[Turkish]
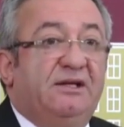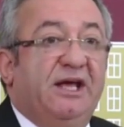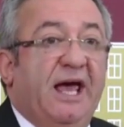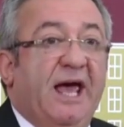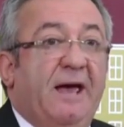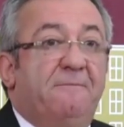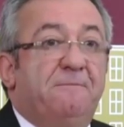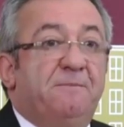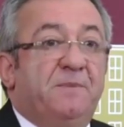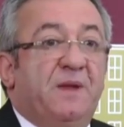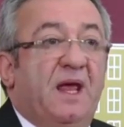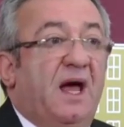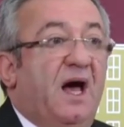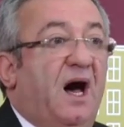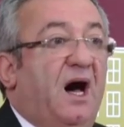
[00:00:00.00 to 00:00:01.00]
diye
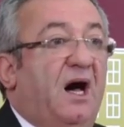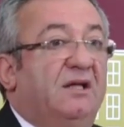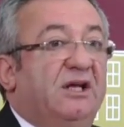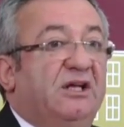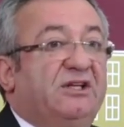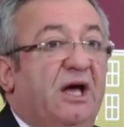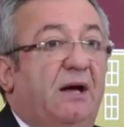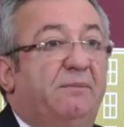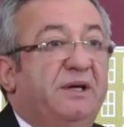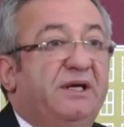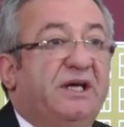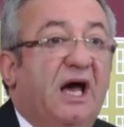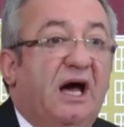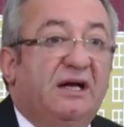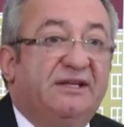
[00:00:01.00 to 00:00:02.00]
adeta
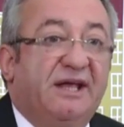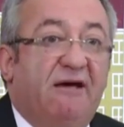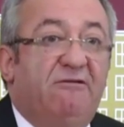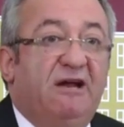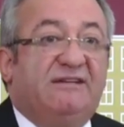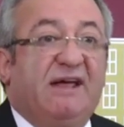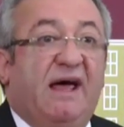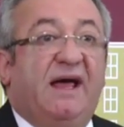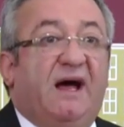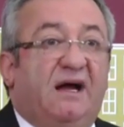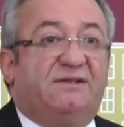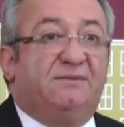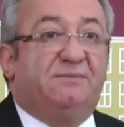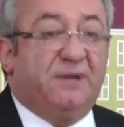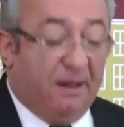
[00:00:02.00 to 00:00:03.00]
bir yar, devlete
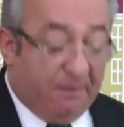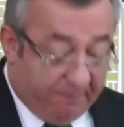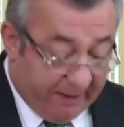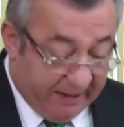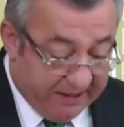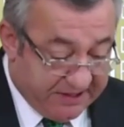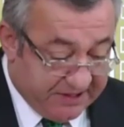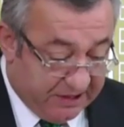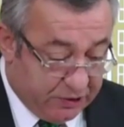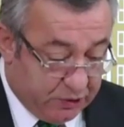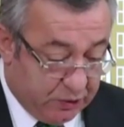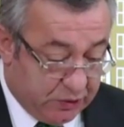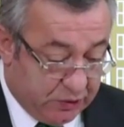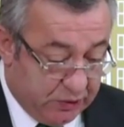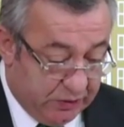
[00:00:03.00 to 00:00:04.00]
yardım kampanyası
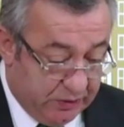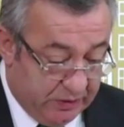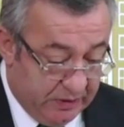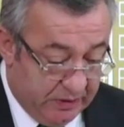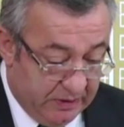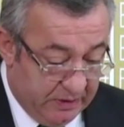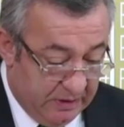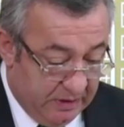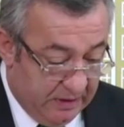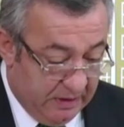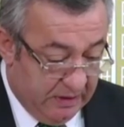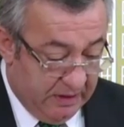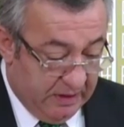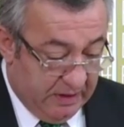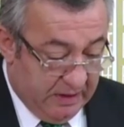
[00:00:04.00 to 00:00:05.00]
açıyorsun.
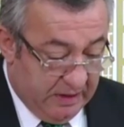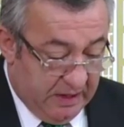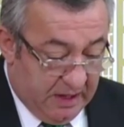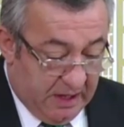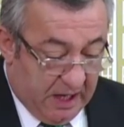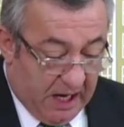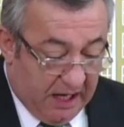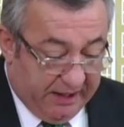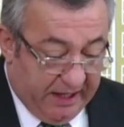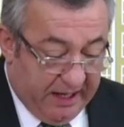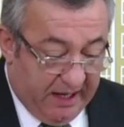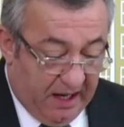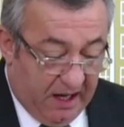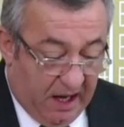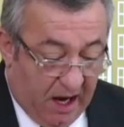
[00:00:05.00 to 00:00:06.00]

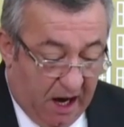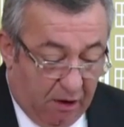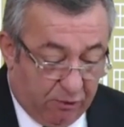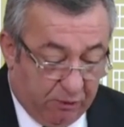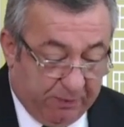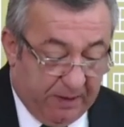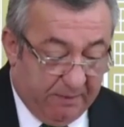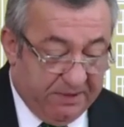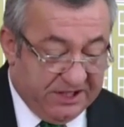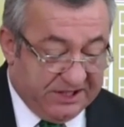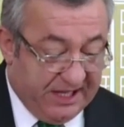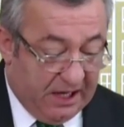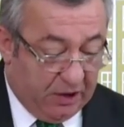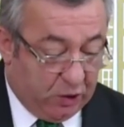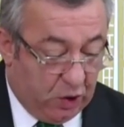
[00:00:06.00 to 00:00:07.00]
Hani Avrupa
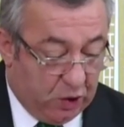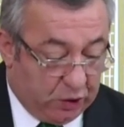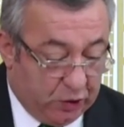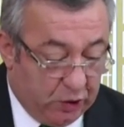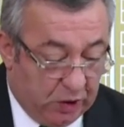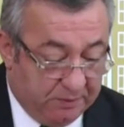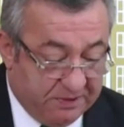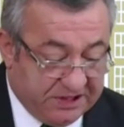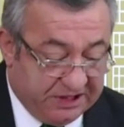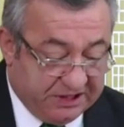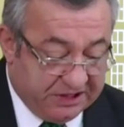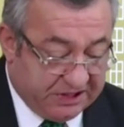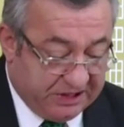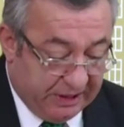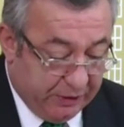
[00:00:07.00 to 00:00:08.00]
bizden korkuyor, bizi
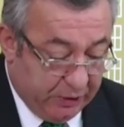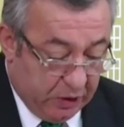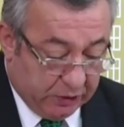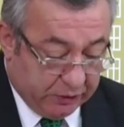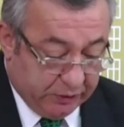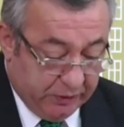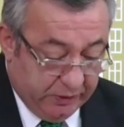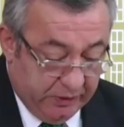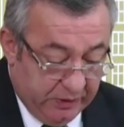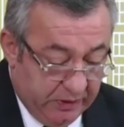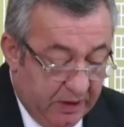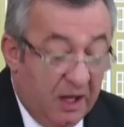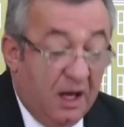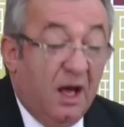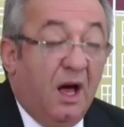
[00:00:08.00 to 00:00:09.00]
kıskanıyordu.
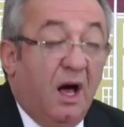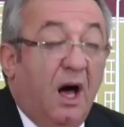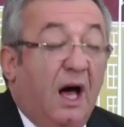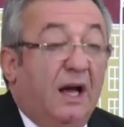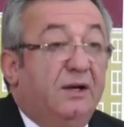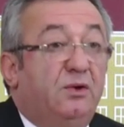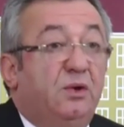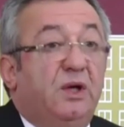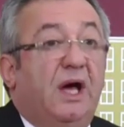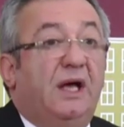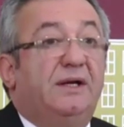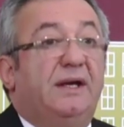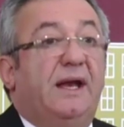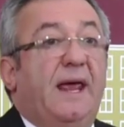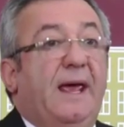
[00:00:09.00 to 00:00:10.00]
Hani
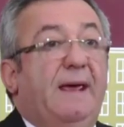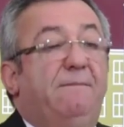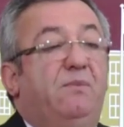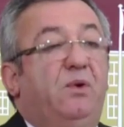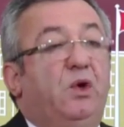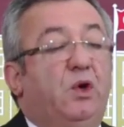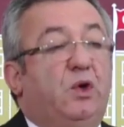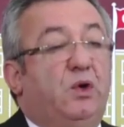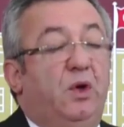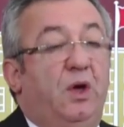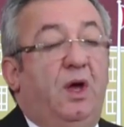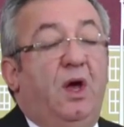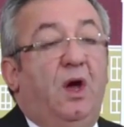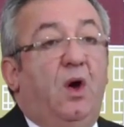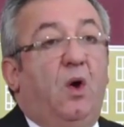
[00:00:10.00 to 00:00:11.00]
dünyanın en büyük
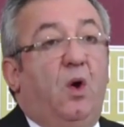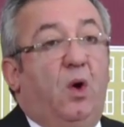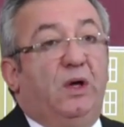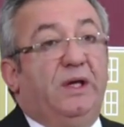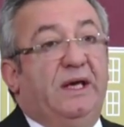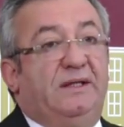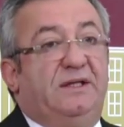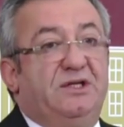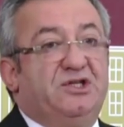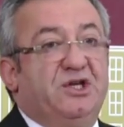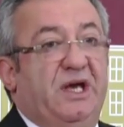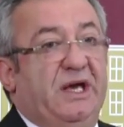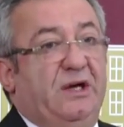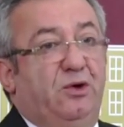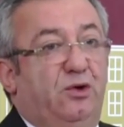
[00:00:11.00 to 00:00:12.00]

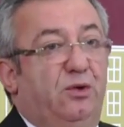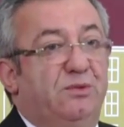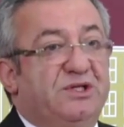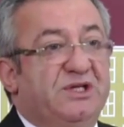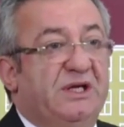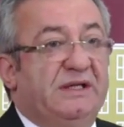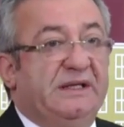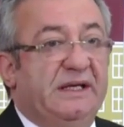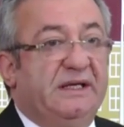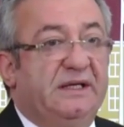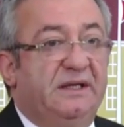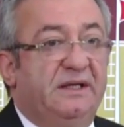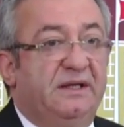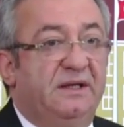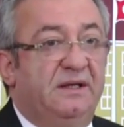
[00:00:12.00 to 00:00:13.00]
17.
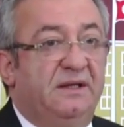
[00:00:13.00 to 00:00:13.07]
ekonomisiydik.